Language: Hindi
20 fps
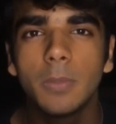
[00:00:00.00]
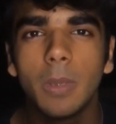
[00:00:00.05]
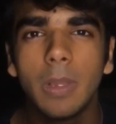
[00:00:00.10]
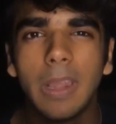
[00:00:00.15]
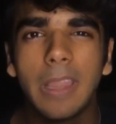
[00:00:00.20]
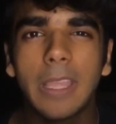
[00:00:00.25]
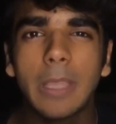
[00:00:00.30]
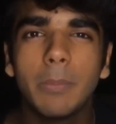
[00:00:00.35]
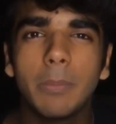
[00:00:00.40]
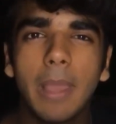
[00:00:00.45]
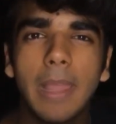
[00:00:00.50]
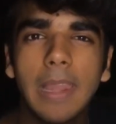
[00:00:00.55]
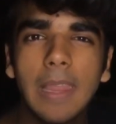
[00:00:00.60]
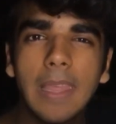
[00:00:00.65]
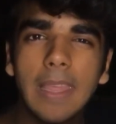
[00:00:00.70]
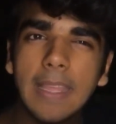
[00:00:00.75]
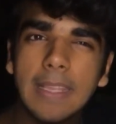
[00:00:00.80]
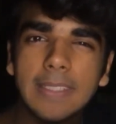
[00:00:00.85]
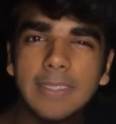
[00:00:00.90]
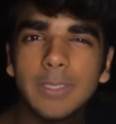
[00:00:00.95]
लेकिन पहले
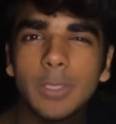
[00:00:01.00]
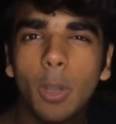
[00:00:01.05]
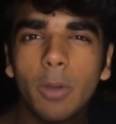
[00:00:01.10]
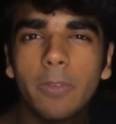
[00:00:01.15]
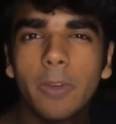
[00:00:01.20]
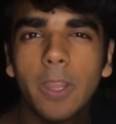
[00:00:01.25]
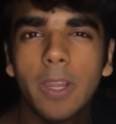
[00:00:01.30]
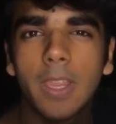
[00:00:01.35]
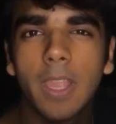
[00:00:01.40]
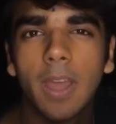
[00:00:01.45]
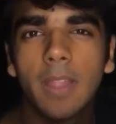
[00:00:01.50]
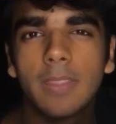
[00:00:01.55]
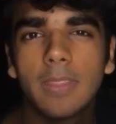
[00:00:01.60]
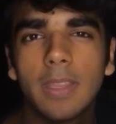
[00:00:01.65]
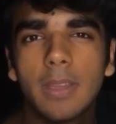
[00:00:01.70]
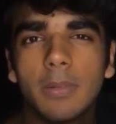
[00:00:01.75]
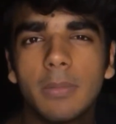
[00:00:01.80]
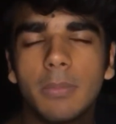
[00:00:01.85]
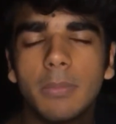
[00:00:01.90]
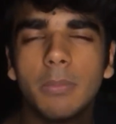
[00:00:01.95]
एसी ऑफ करके आते
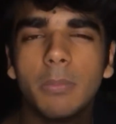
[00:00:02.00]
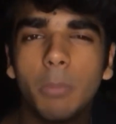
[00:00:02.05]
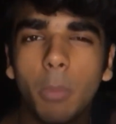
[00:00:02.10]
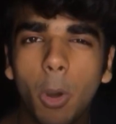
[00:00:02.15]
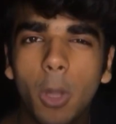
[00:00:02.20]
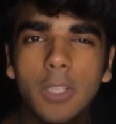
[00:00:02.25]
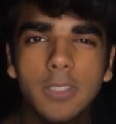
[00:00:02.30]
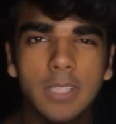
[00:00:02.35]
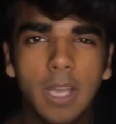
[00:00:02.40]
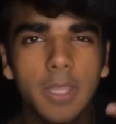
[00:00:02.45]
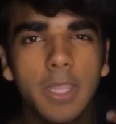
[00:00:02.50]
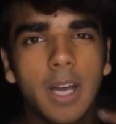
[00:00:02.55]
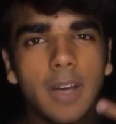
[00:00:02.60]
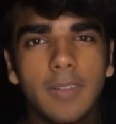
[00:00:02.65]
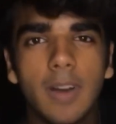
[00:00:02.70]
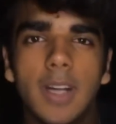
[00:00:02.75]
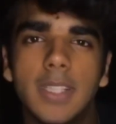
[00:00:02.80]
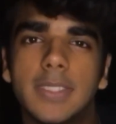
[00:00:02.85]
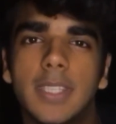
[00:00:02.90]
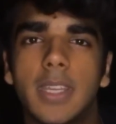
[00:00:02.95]
हैं बहुत ज़्यादा
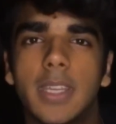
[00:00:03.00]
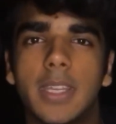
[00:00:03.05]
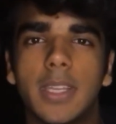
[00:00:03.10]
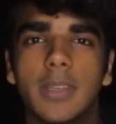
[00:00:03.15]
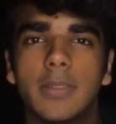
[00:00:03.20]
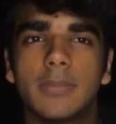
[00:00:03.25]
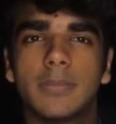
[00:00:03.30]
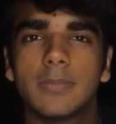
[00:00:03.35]
आवाज़ आ रही है